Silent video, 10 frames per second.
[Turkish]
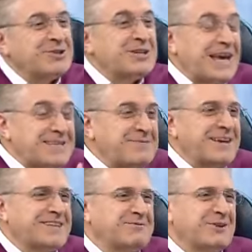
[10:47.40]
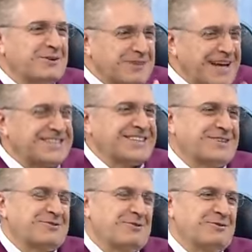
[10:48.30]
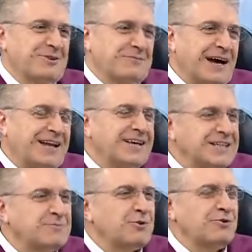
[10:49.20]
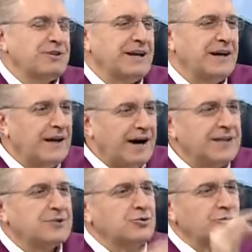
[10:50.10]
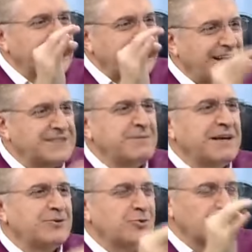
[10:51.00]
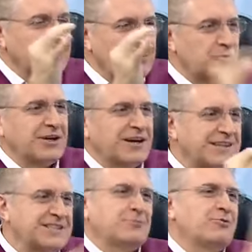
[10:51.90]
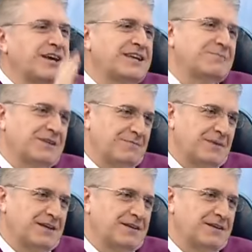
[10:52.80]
Şimdi gezmeye gitmiyorum. Gerçekten söylüyorum. Evet. Yani hiçbir ülkeye. Hadi şu ülkeye gezmeye gidiyorum diye bugüne kadar hiçbir ülkeye gitmedim ben.